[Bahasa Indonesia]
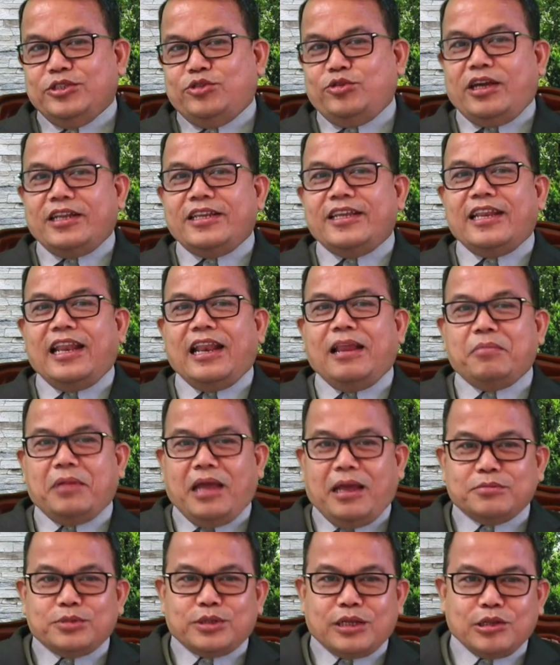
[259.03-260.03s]
Juga di dalam
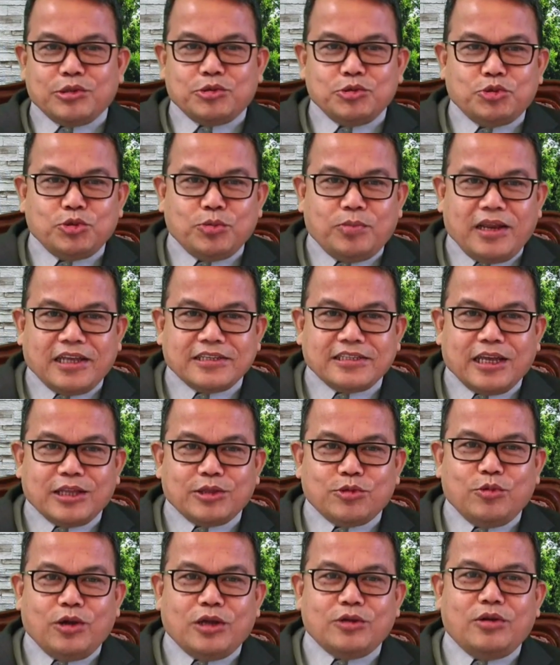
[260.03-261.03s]
Amsal 17
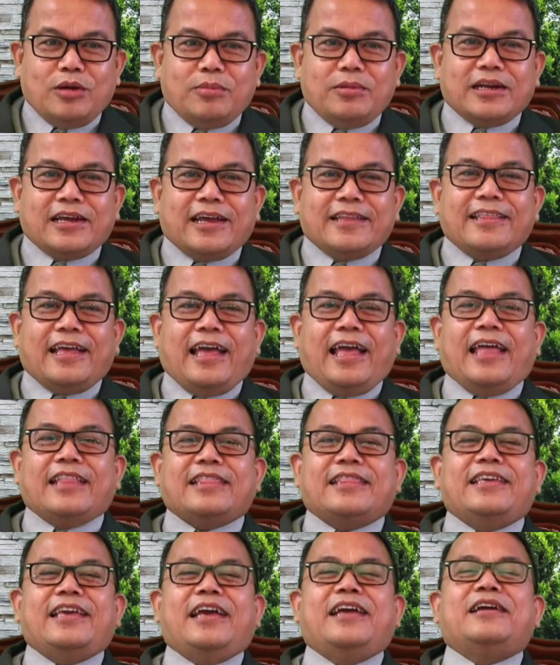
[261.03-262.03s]
ayat 22 berkata
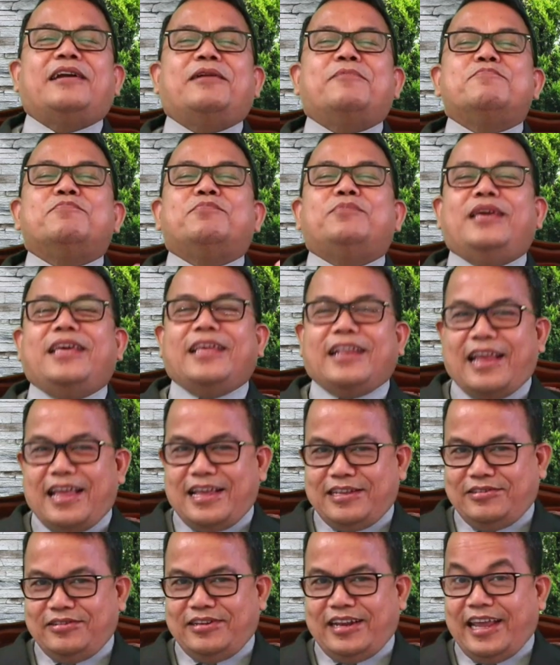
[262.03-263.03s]
hati yang
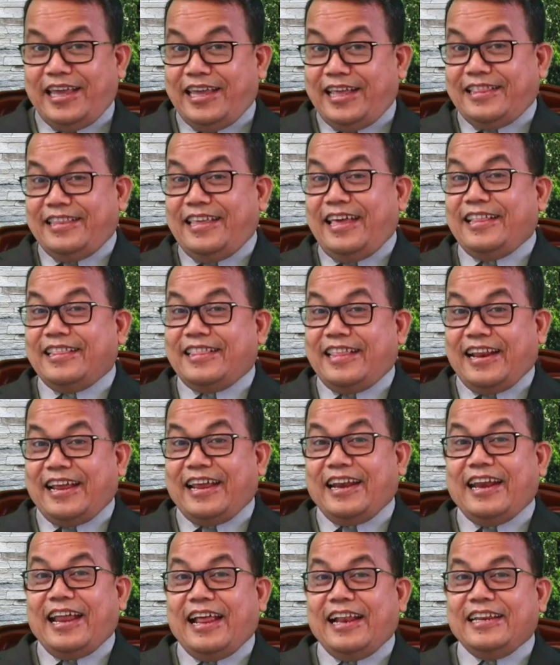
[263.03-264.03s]
gembira sudah ayat yang
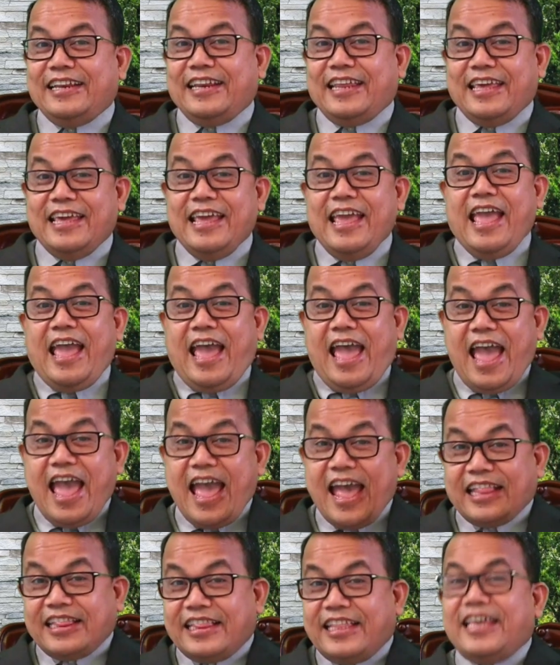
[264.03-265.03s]
terkenal nih.
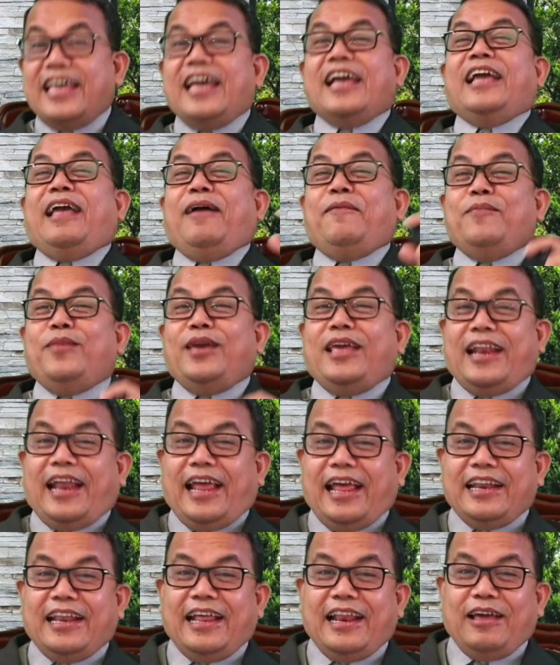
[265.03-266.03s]
Hati yang
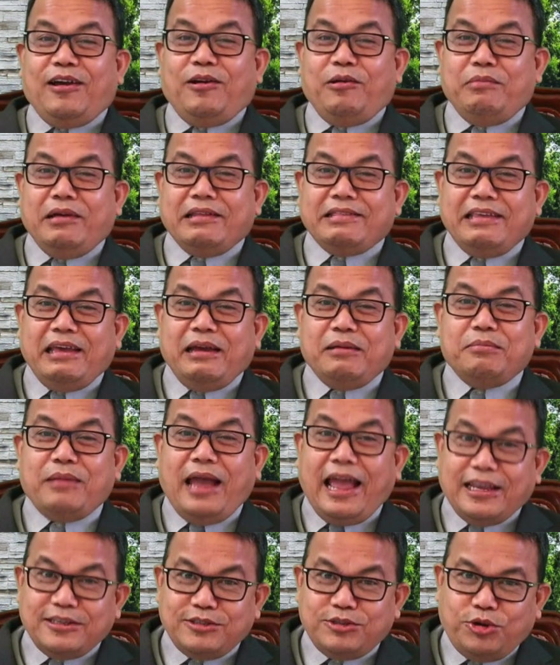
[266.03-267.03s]
gembira adalah obat yang
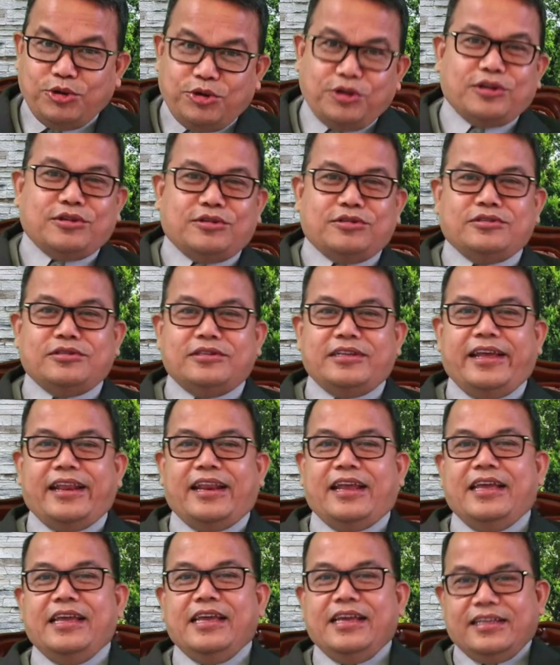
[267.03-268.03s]
manjur
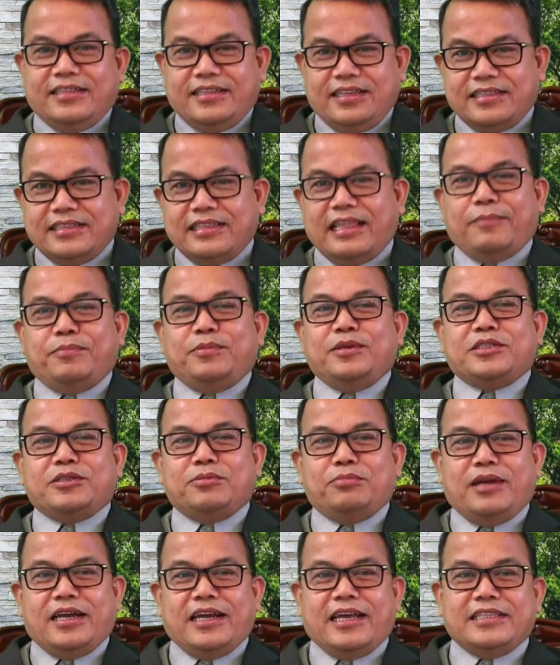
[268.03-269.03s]
saudara. Tetapi
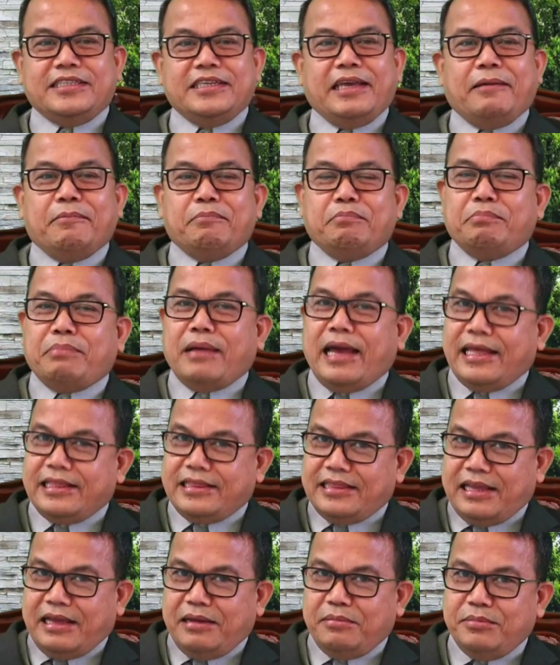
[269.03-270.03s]
semangat yang
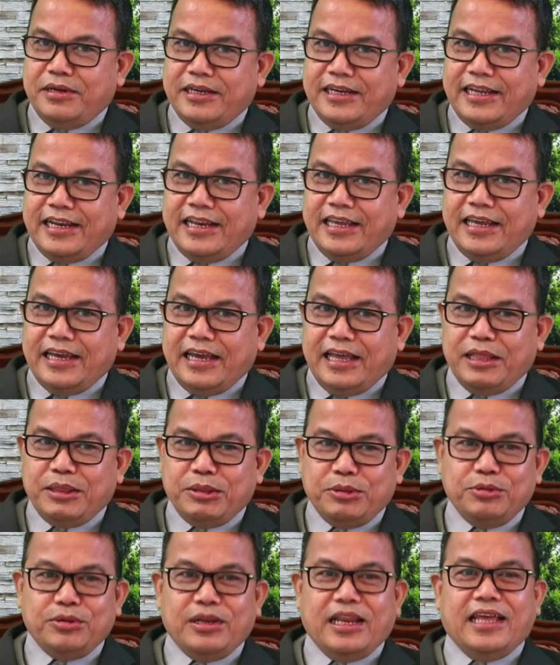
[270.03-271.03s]
patah
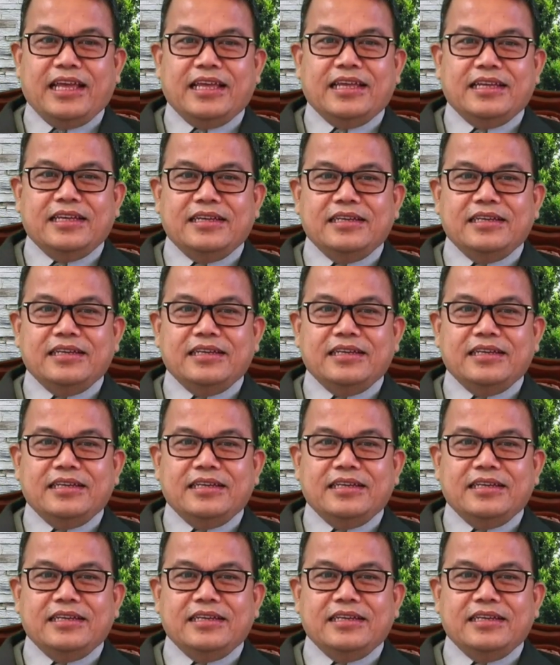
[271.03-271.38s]
mengeringkan tulang.